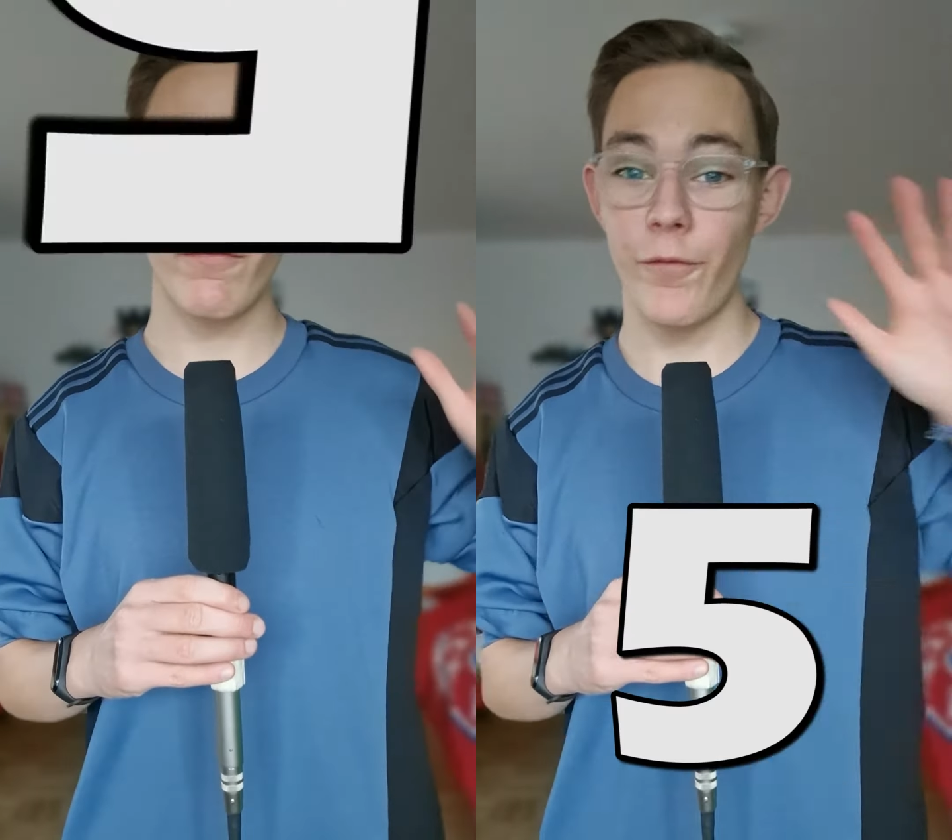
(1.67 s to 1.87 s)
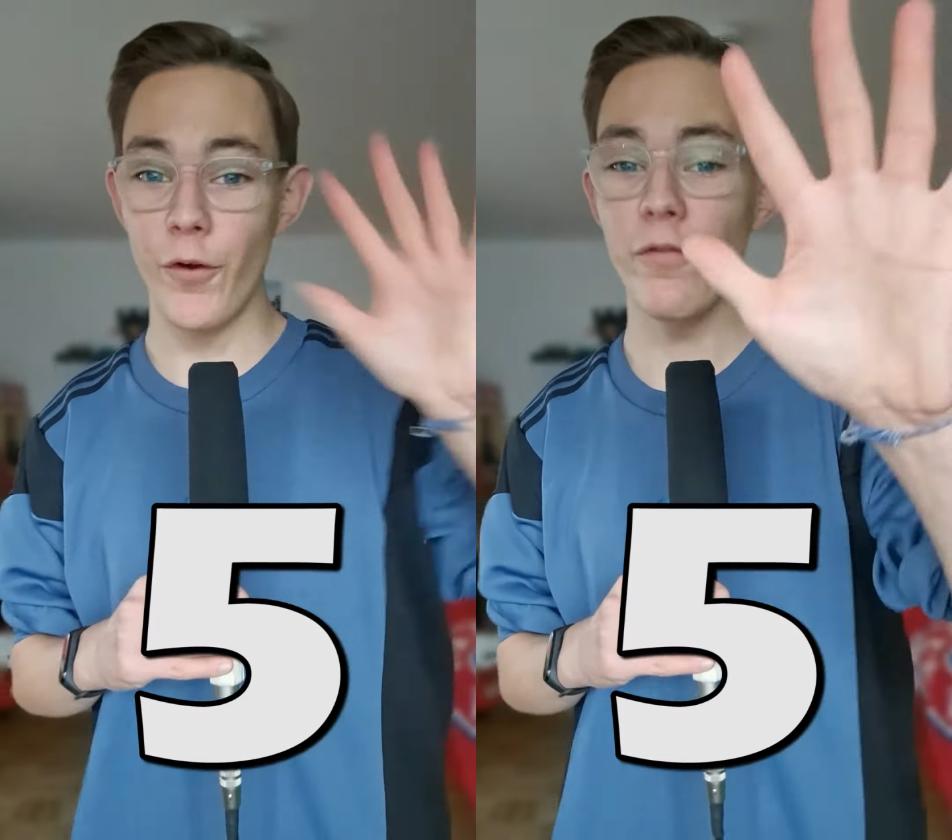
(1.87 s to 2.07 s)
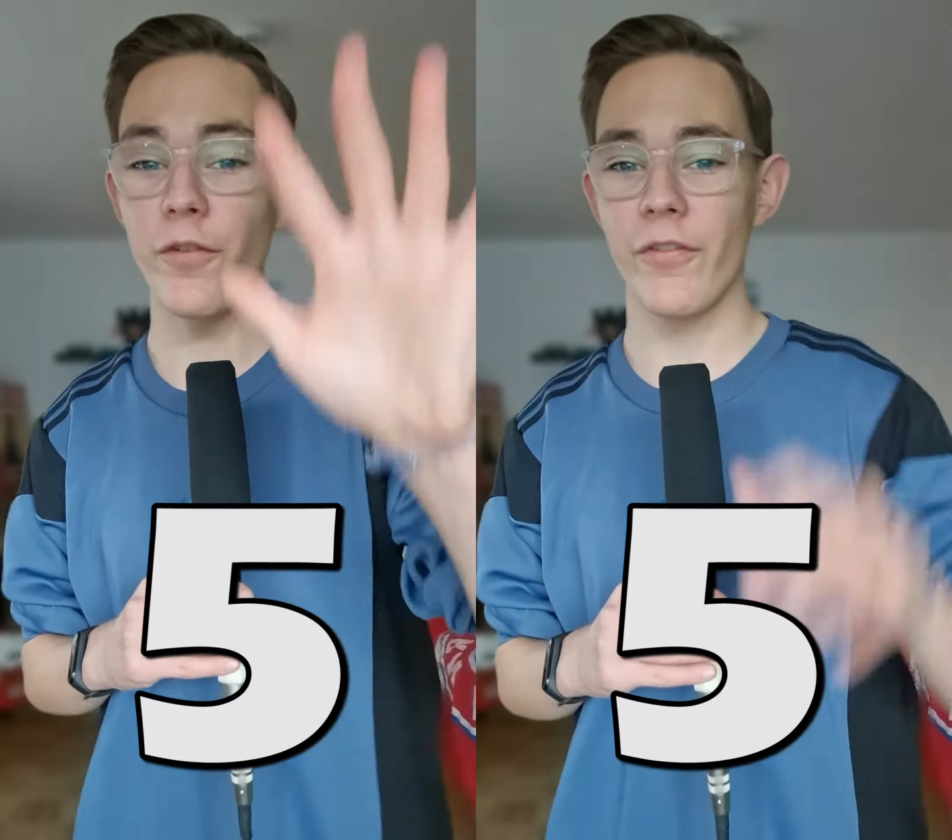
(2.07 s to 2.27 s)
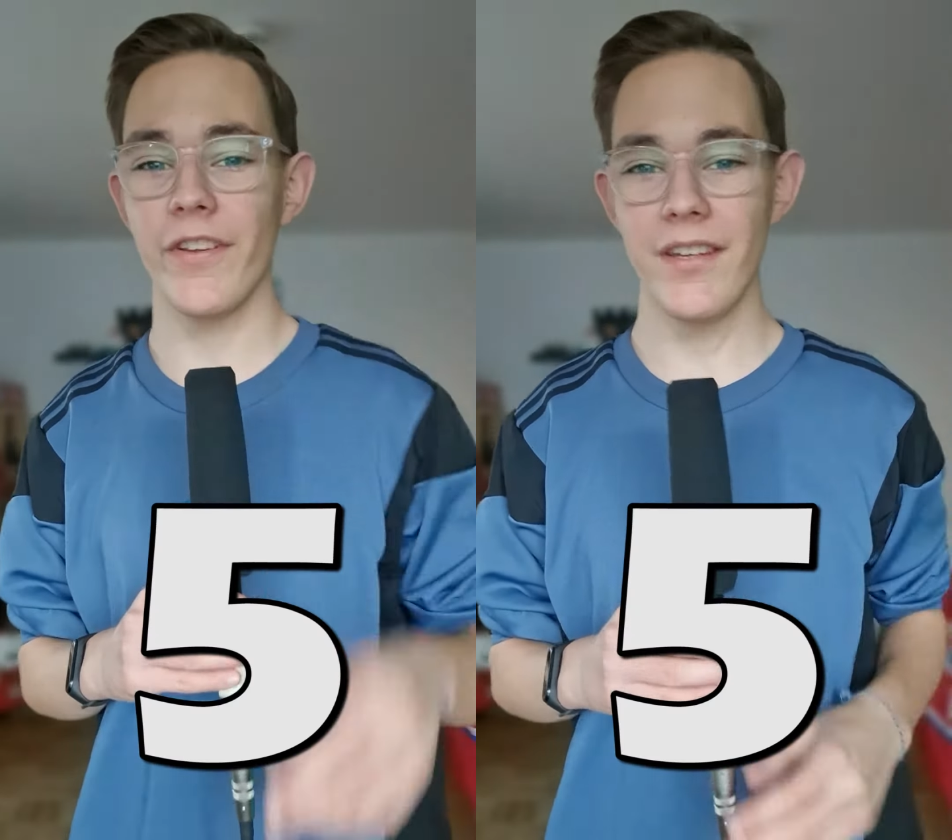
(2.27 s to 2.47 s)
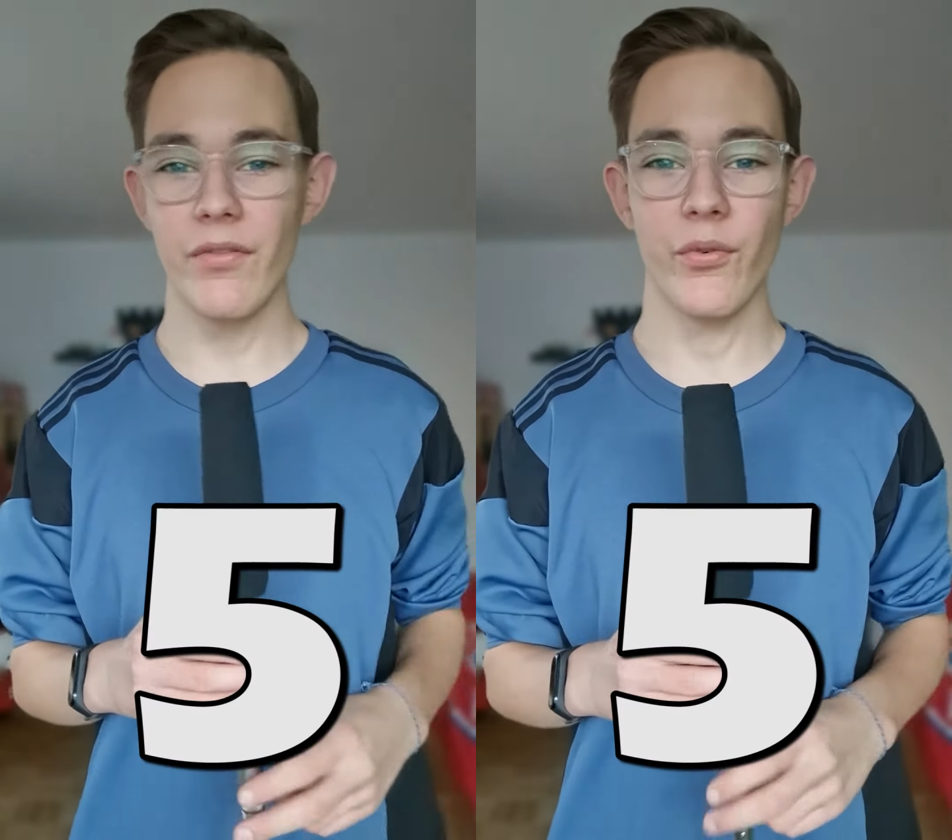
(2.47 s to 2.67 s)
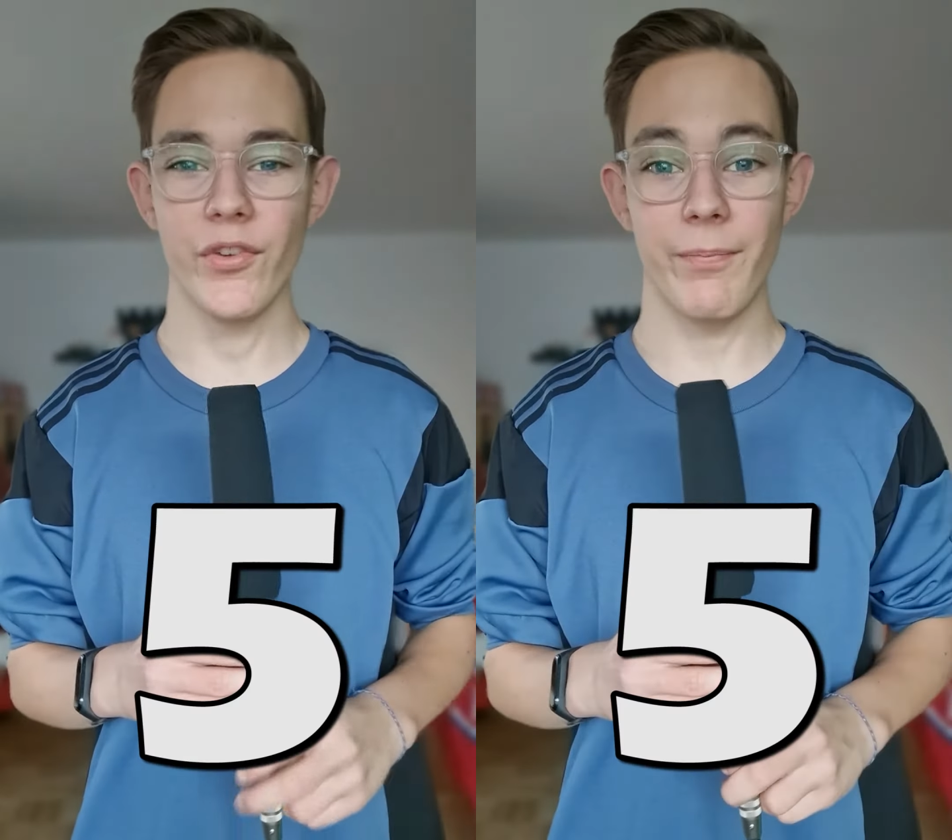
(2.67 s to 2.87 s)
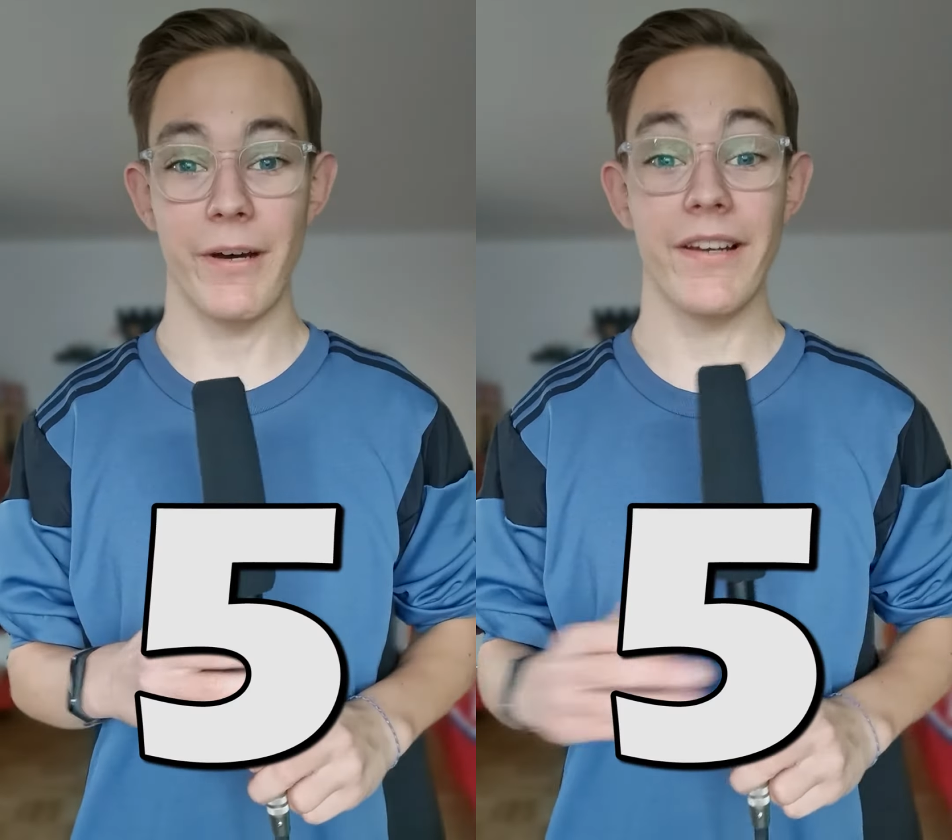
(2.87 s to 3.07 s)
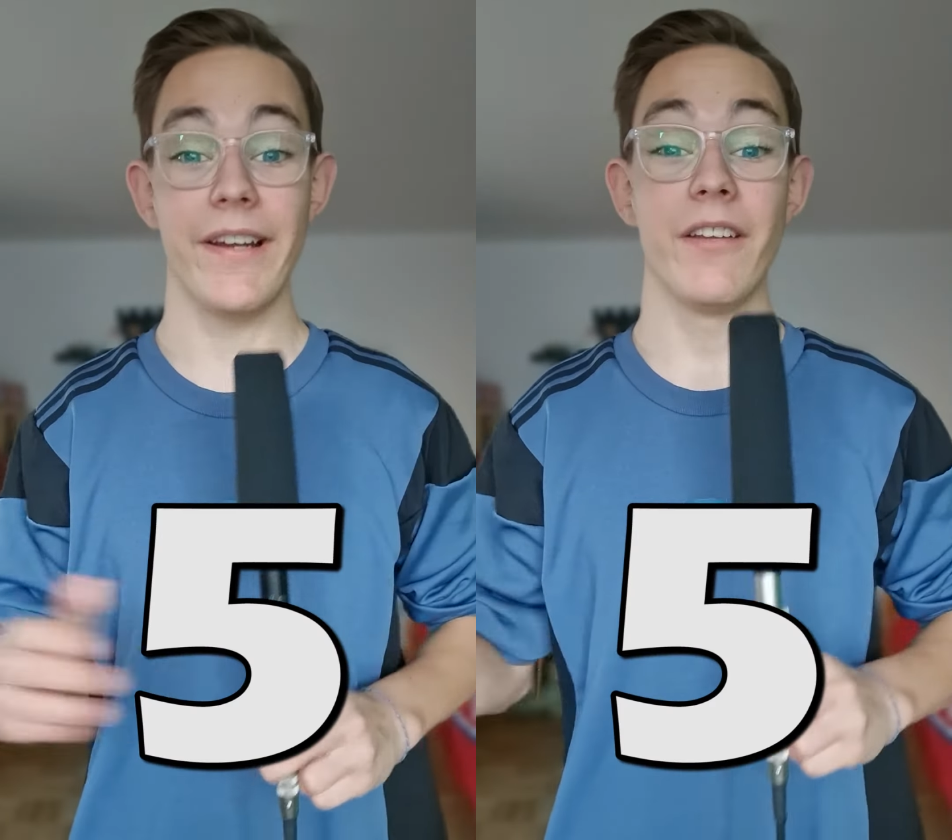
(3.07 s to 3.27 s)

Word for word: 5 Offensivfußballer